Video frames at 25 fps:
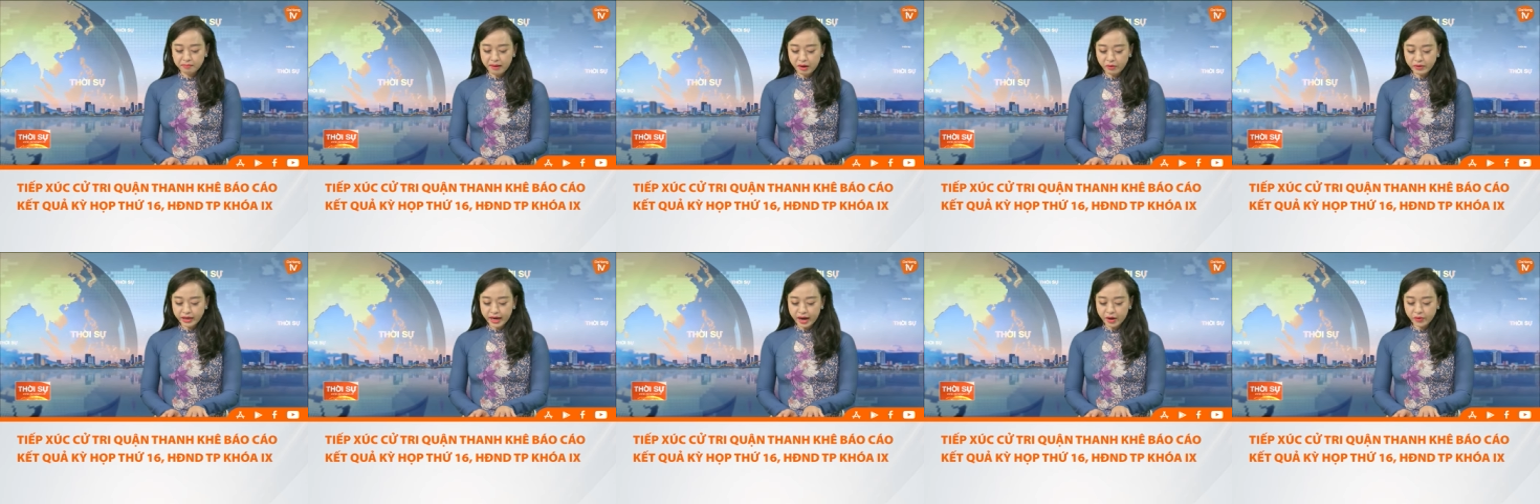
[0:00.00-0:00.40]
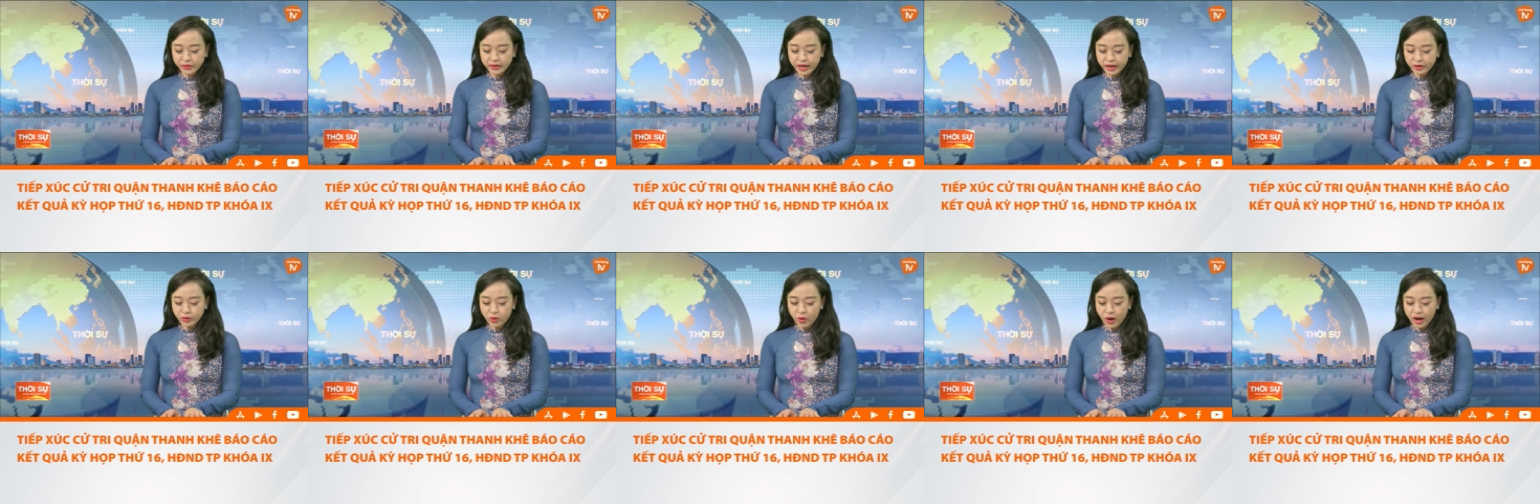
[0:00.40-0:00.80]
báo
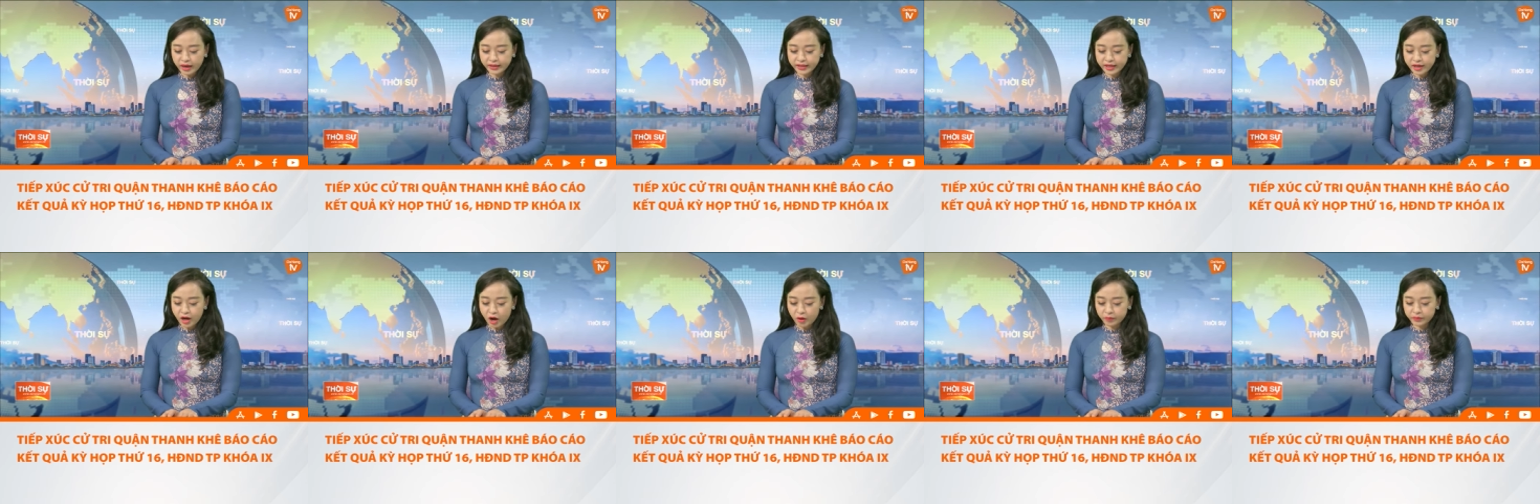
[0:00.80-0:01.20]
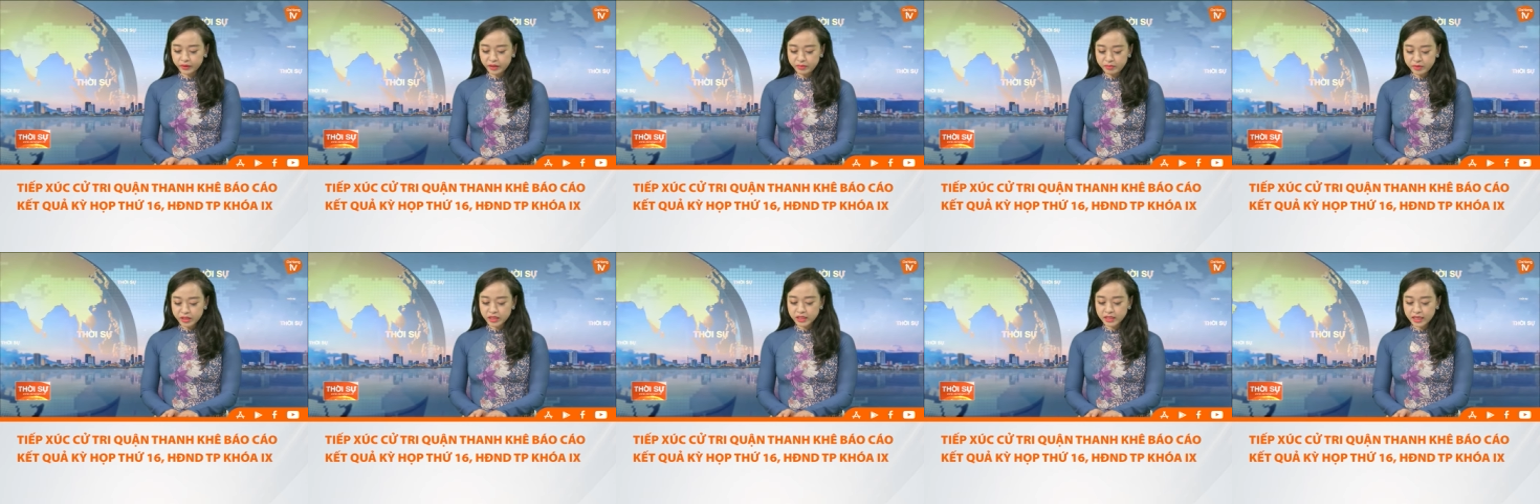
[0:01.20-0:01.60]
cáo kết quả kỳ
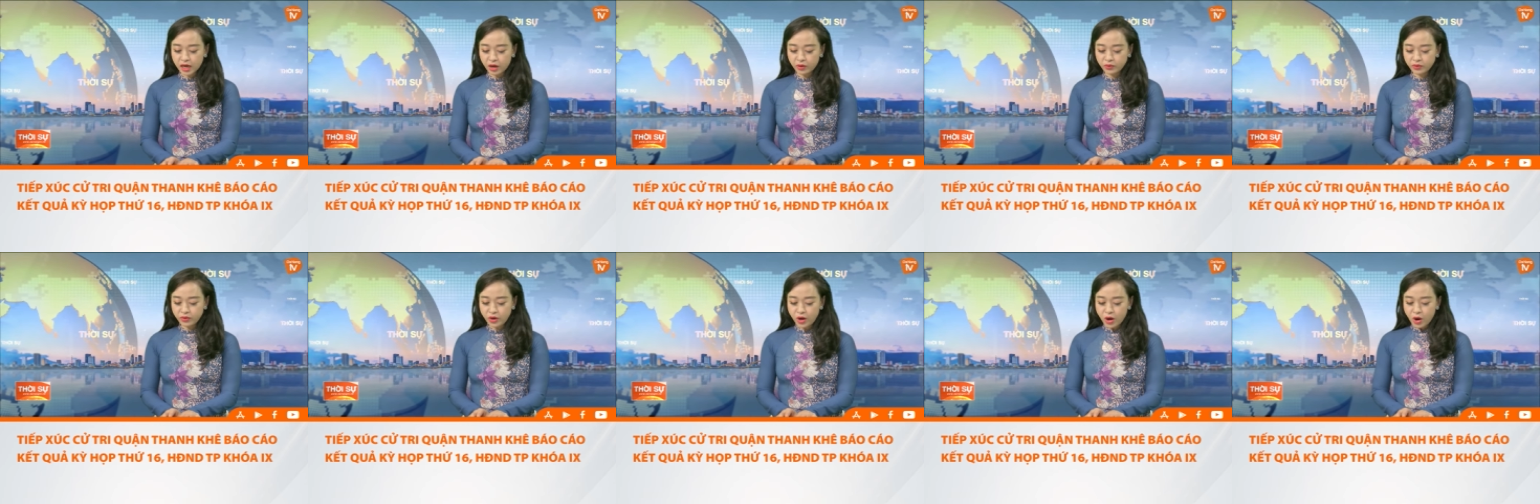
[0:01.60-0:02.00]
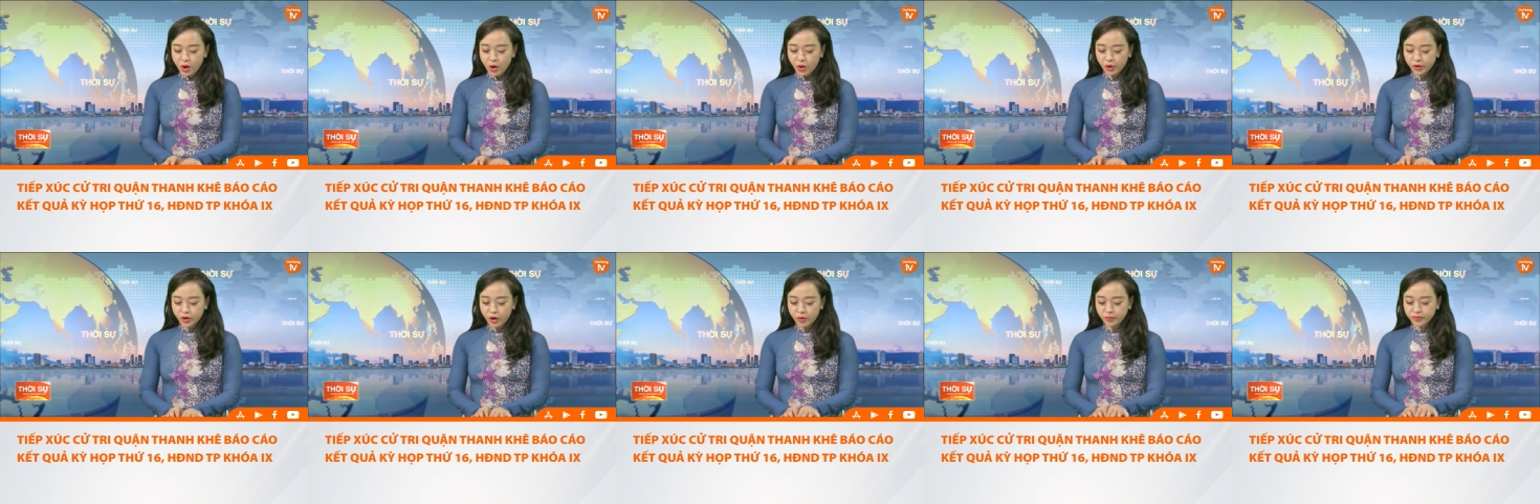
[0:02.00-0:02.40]
họp thứ 16
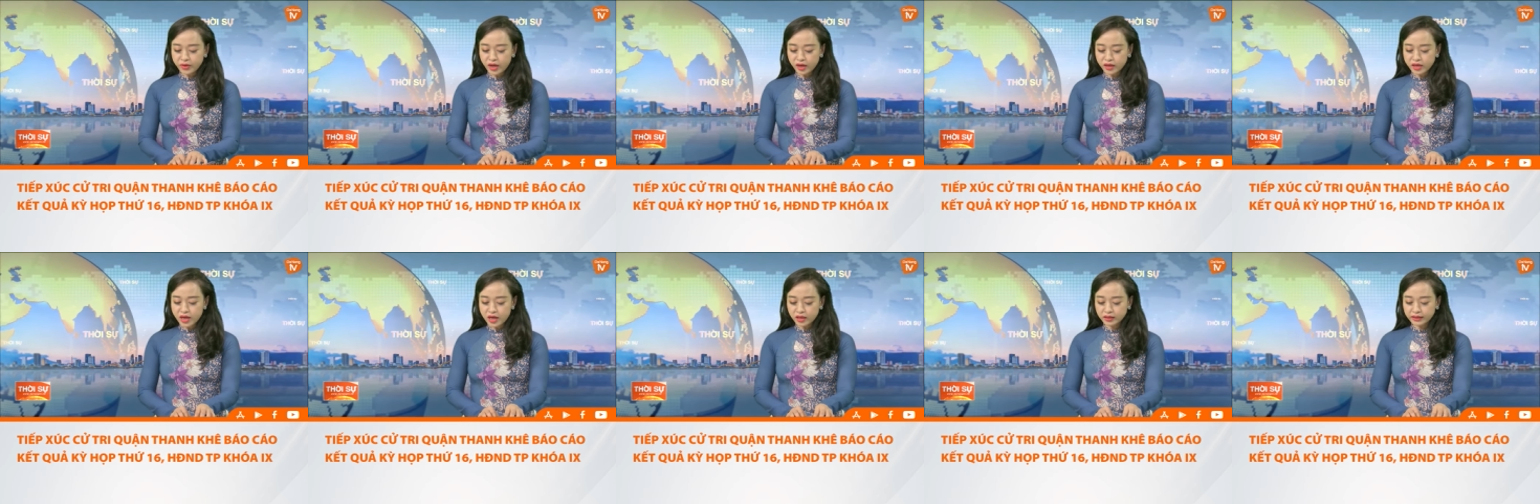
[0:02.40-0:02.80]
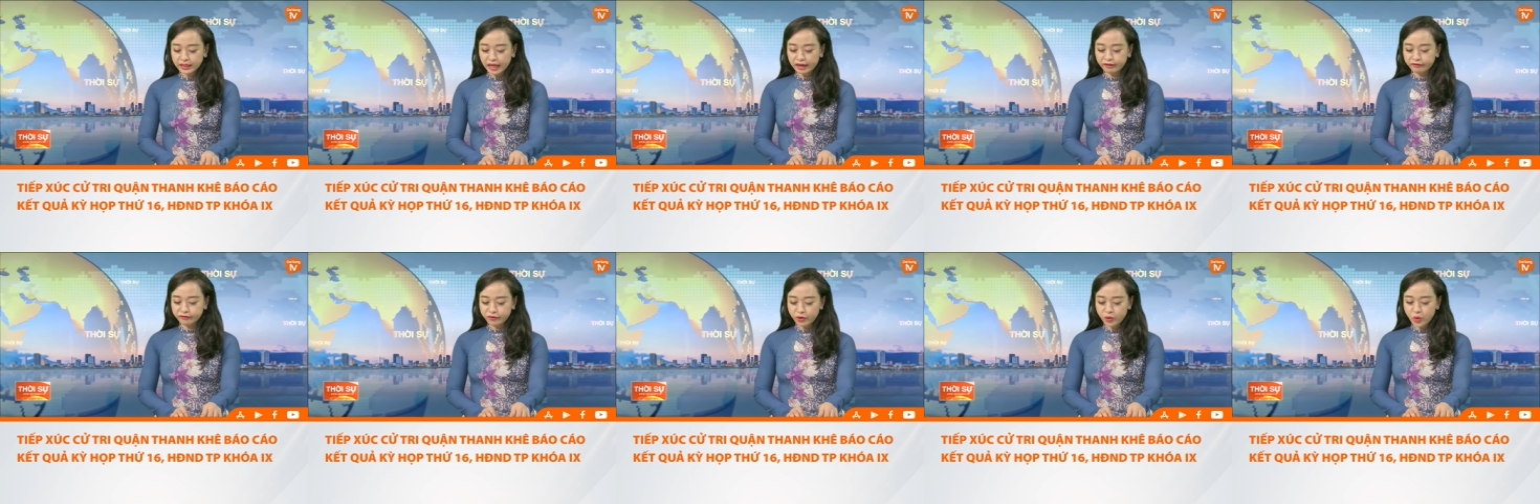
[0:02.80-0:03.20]
Hội đồng Nhân
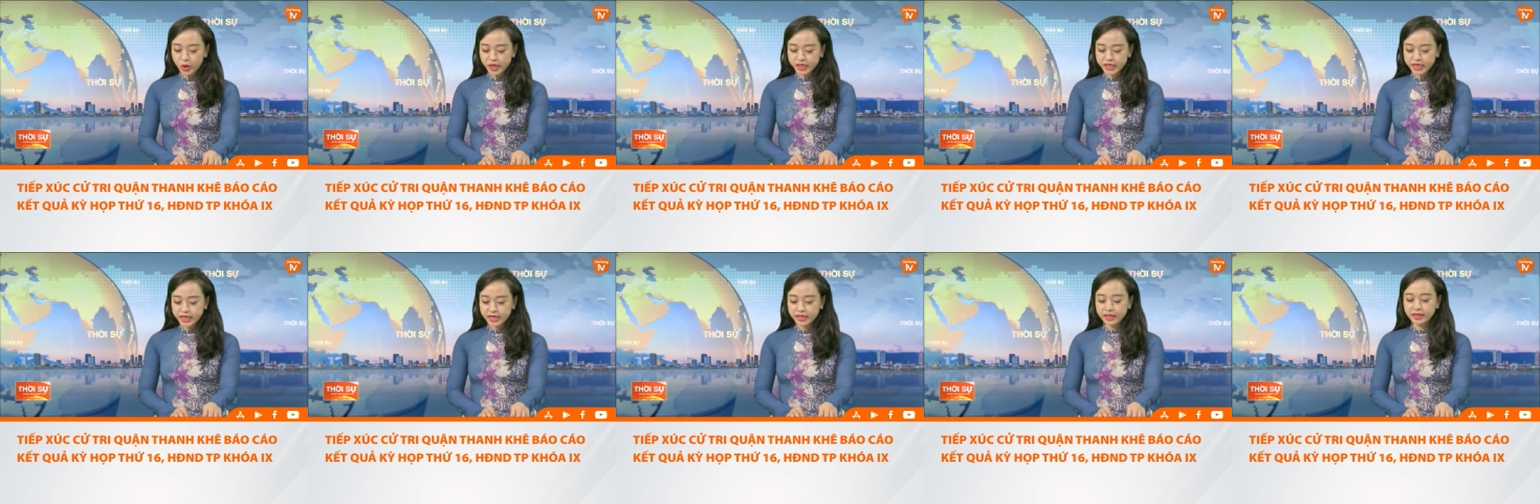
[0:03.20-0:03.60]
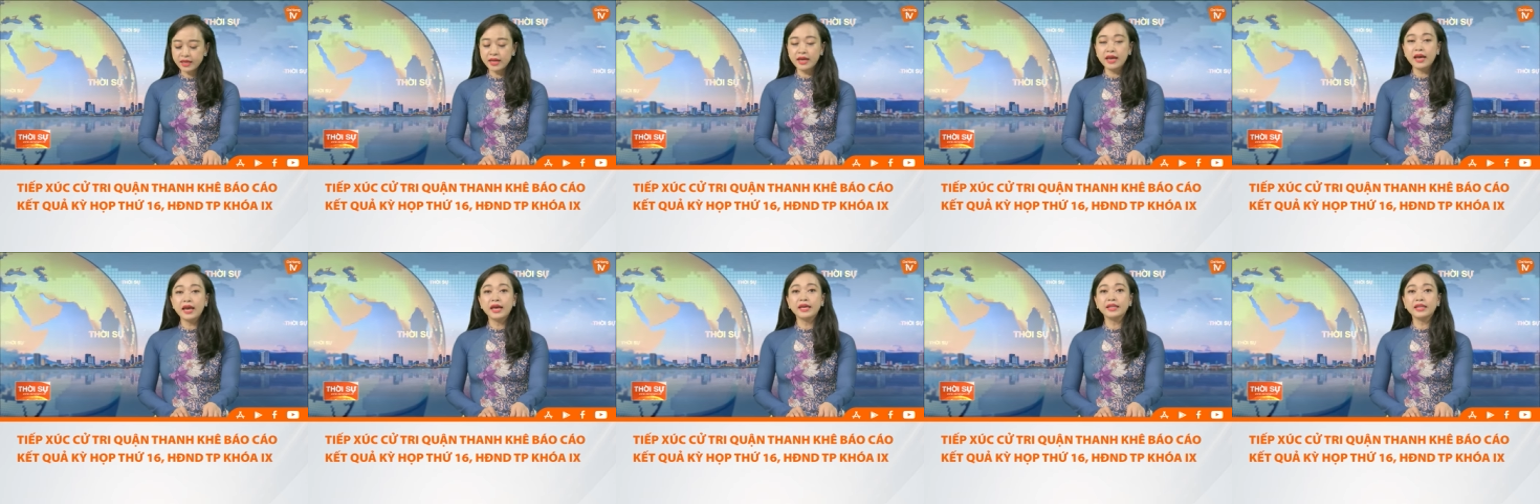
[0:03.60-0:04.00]
dân thành phố Khoa Chính,